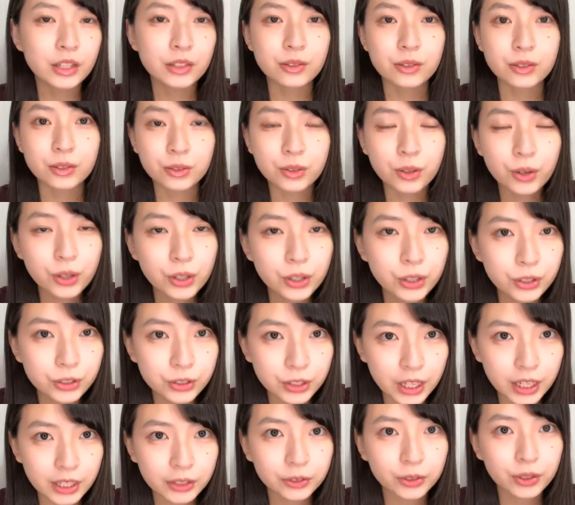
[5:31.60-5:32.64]
すごいよ
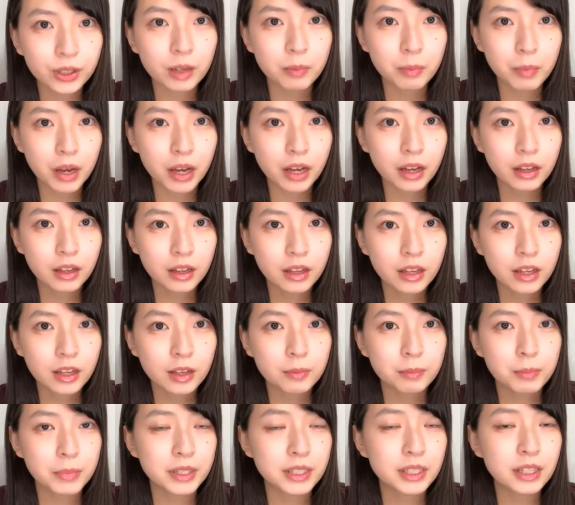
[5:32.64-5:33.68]
ね富山
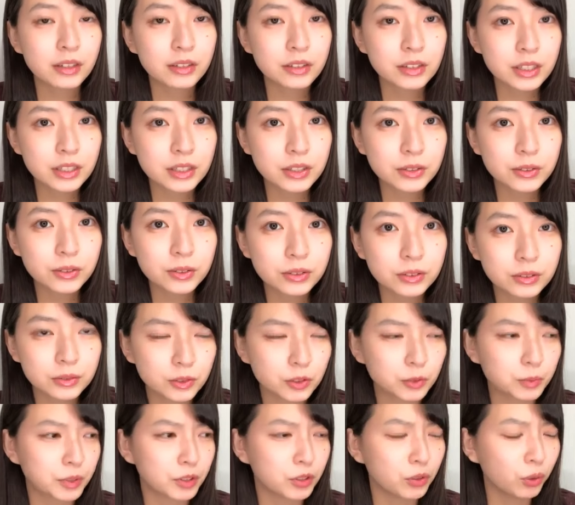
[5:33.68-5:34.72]
めちゃくちゃすごく
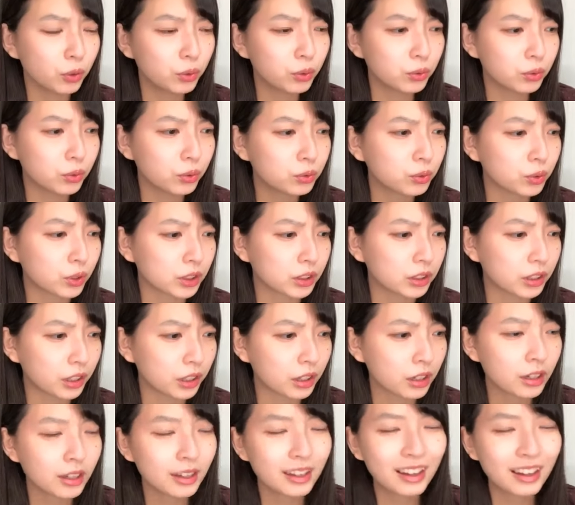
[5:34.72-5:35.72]
ちょっと喉痛い